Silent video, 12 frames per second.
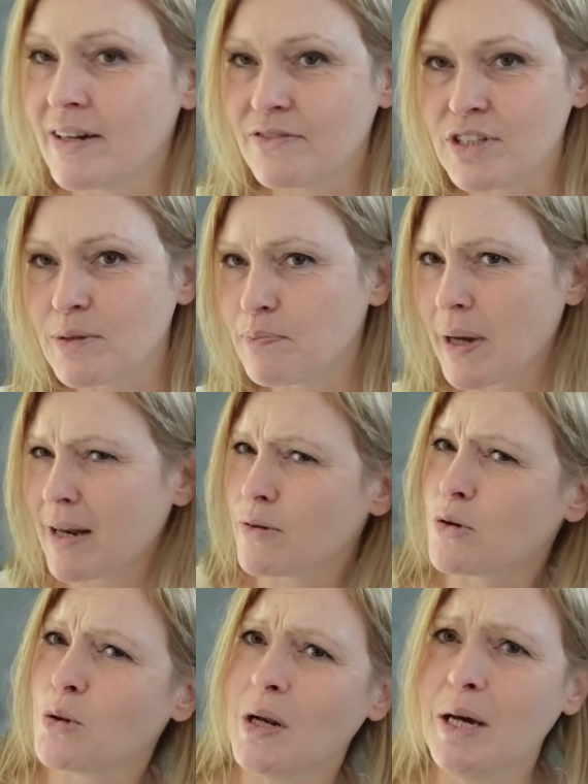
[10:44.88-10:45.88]
C'est pas le
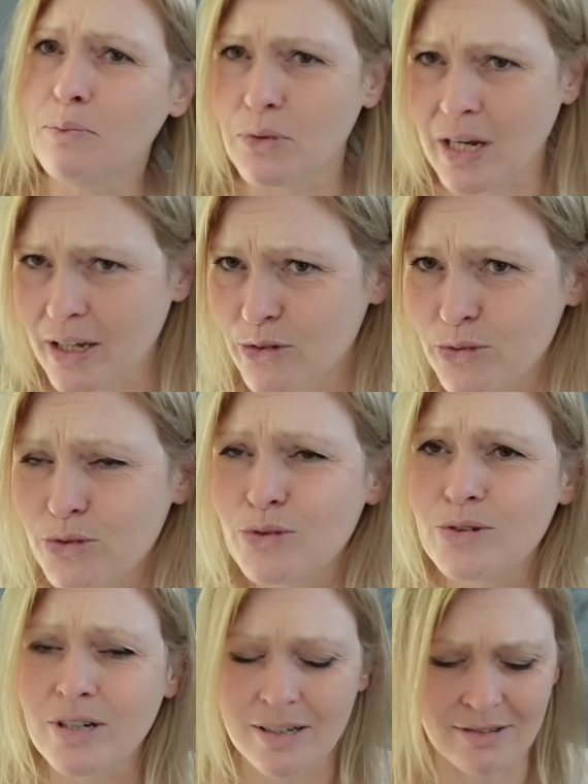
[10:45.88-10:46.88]
que là pour la
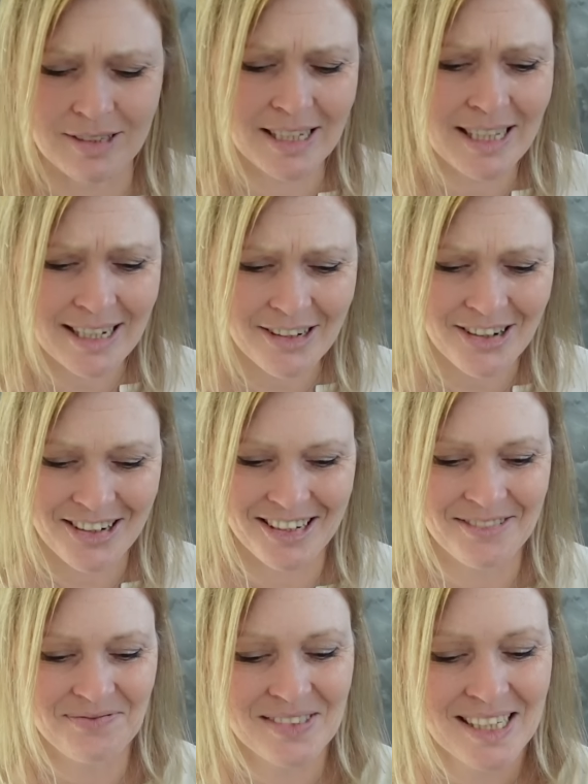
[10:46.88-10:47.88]
couture, on est d'accord.
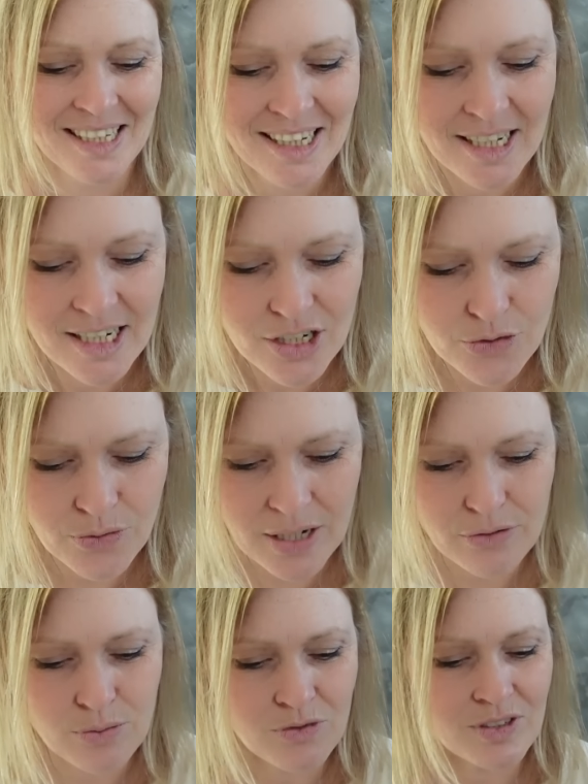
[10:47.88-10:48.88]
Je
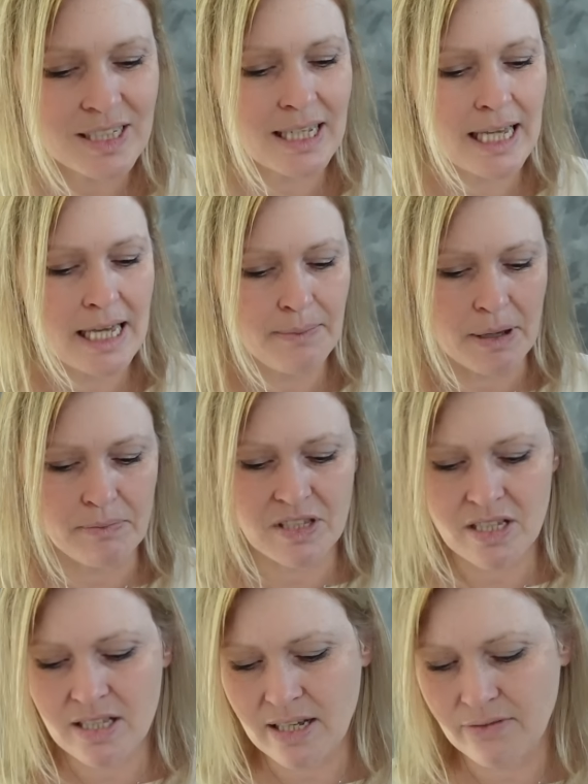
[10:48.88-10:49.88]
voulais vous montrer ma
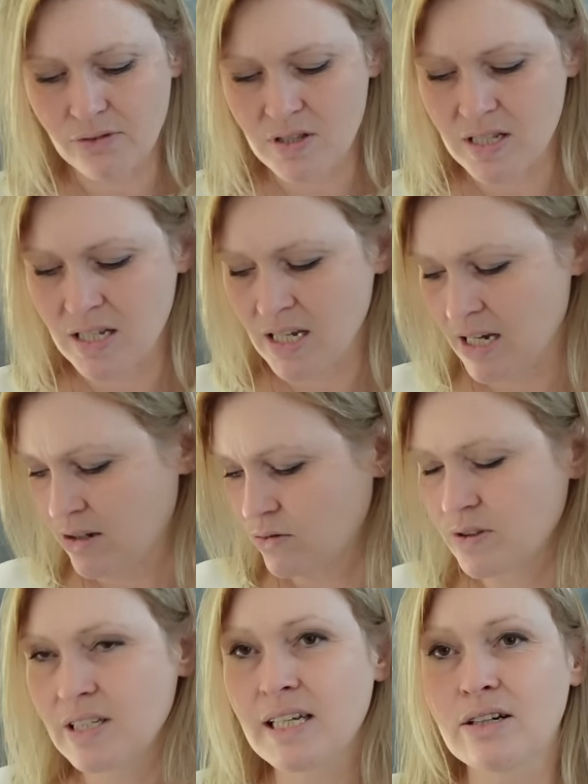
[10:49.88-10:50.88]
petite avancée. Alors
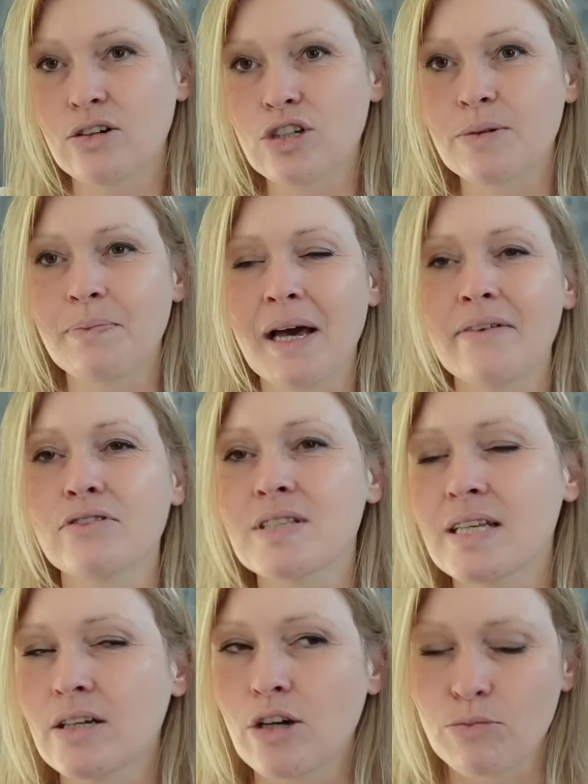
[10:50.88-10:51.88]
on est d'accord, j'ai pas
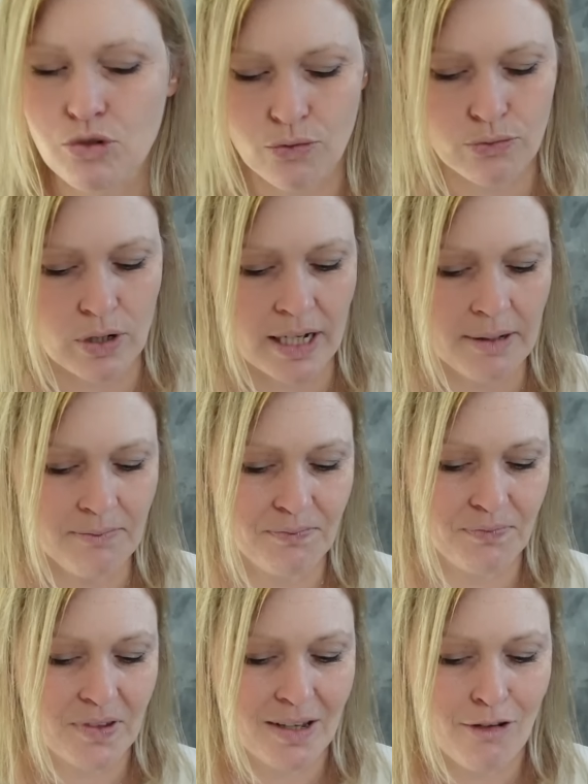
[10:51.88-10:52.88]
avancé comme je voulais.
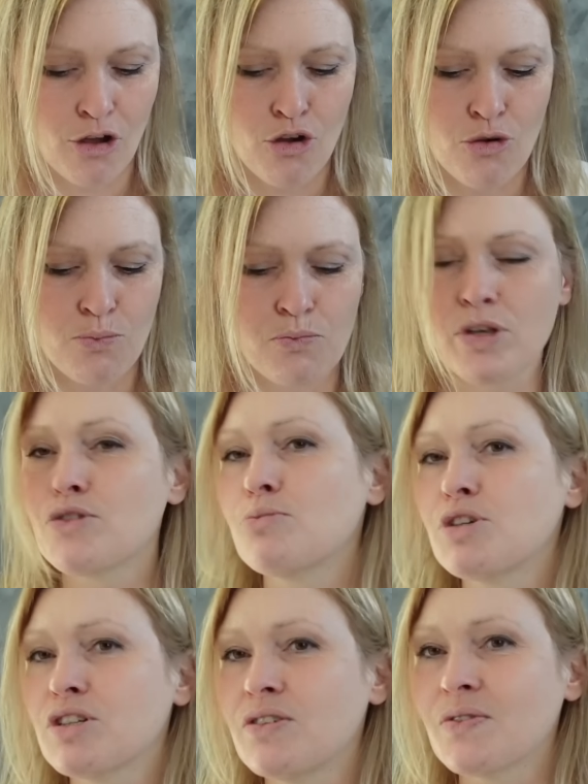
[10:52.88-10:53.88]
Mes
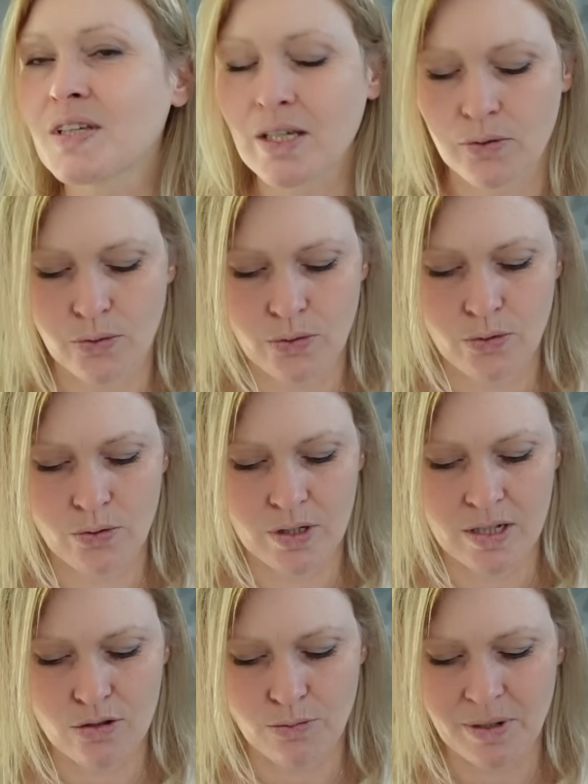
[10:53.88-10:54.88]
objectifs tricot,
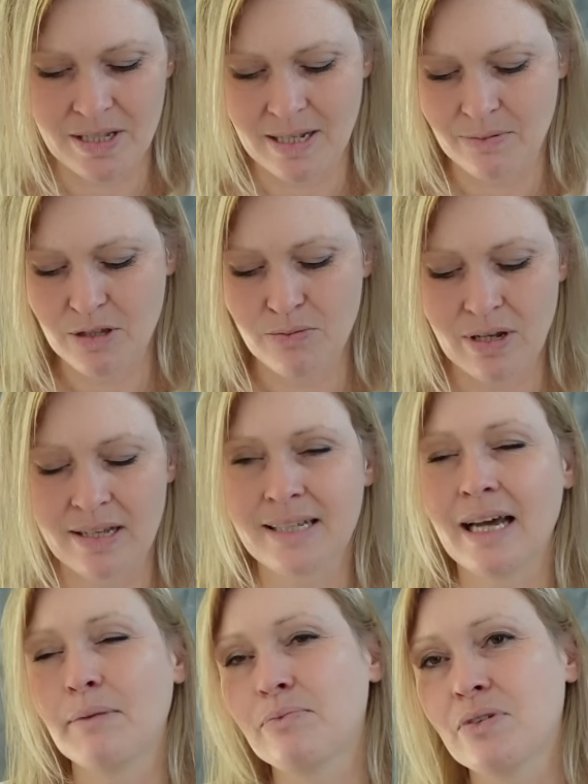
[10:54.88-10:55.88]
ils sont passés un petit peu à la
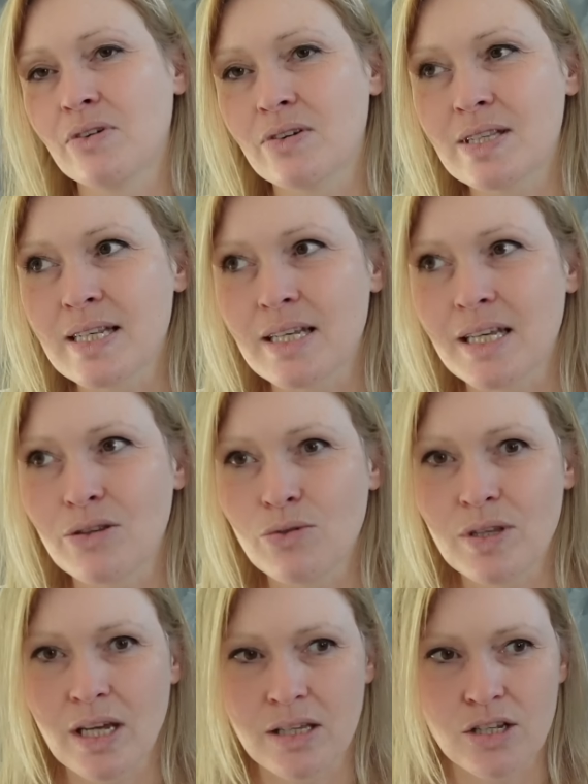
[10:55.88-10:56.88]
trappe euh, ces
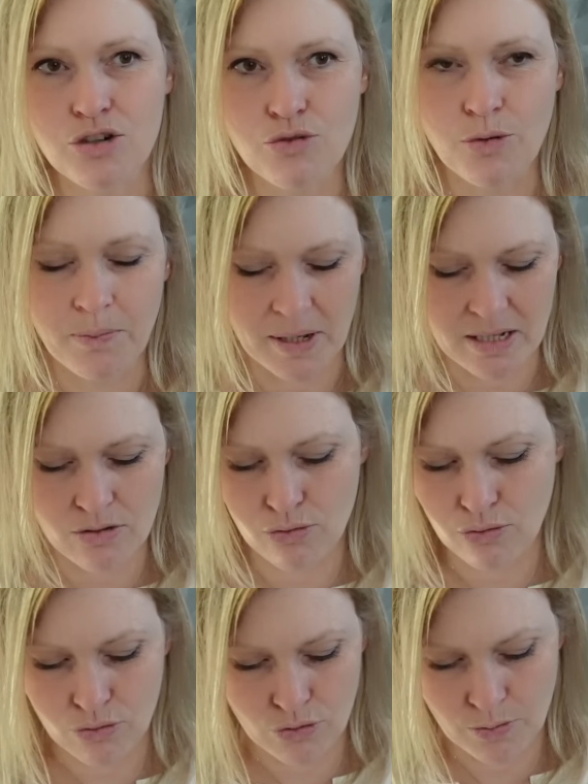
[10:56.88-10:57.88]
deux derniers jours parce
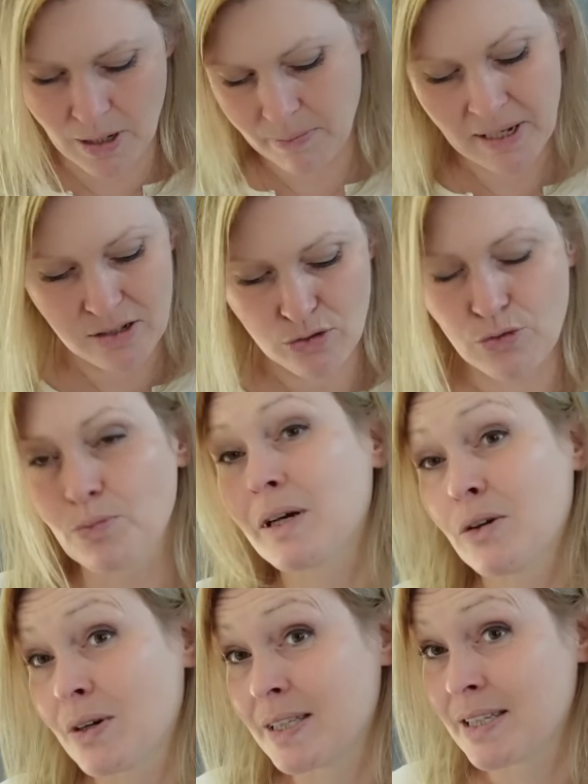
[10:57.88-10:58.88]
que, bah parce que
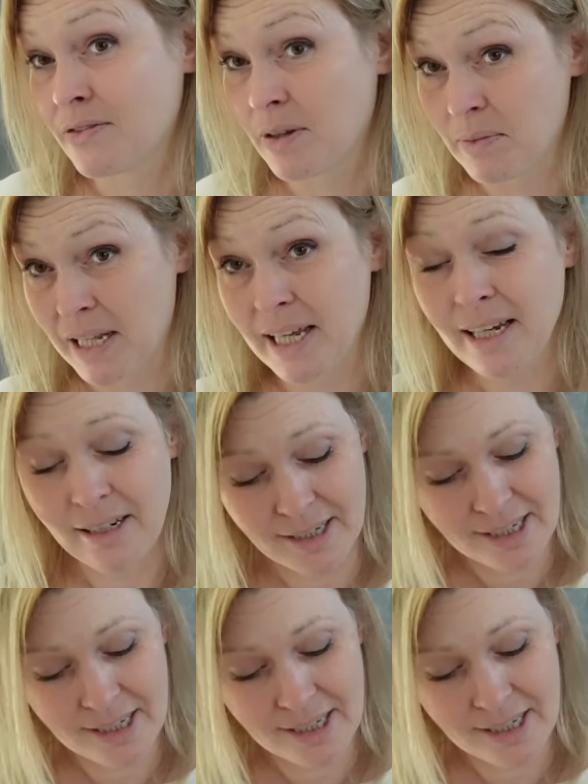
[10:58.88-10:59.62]
priorité familiale.